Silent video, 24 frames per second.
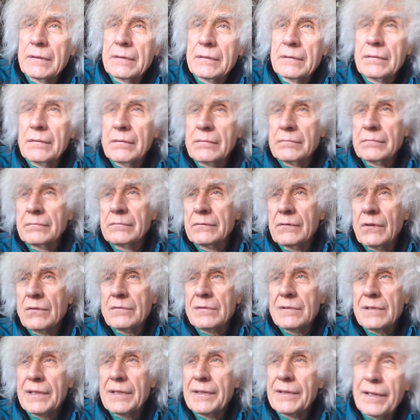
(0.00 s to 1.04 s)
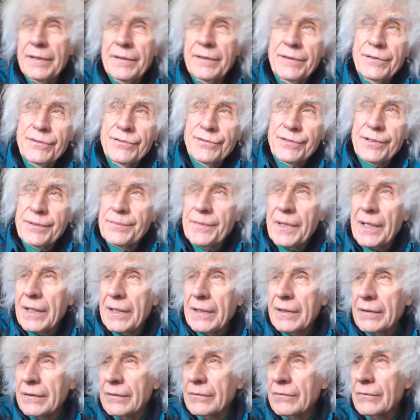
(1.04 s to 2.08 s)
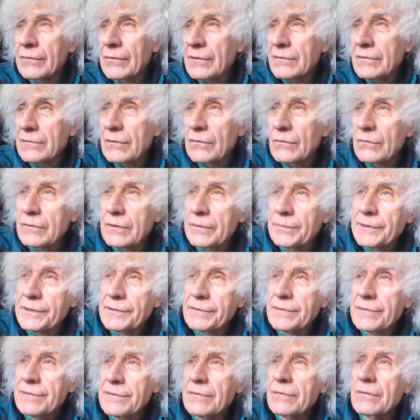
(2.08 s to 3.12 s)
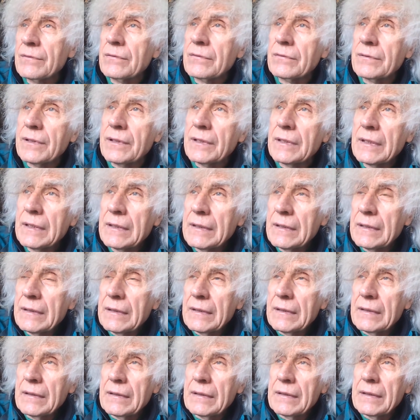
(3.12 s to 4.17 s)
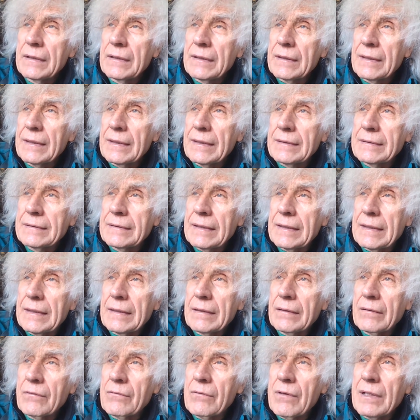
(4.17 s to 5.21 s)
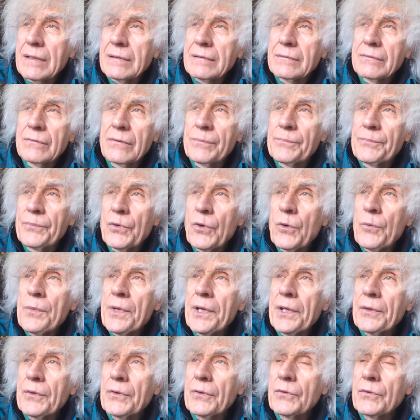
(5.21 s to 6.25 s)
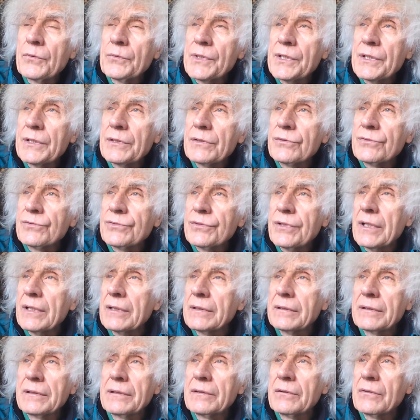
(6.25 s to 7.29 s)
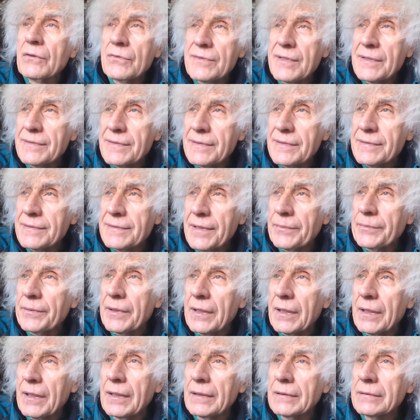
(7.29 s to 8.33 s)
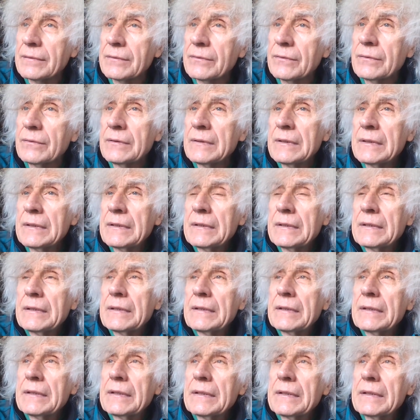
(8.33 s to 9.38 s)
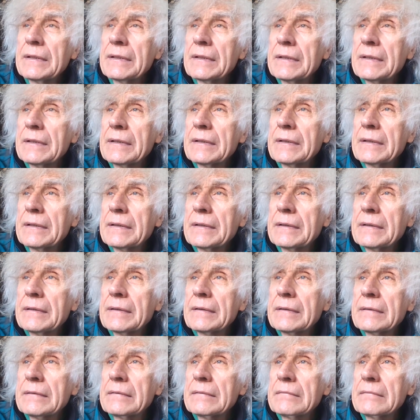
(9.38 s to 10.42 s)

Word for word: non, non si chiarisce mai con assoluta precisione in realtà quando più o meno comincia, di che cosa si sta parlando. E,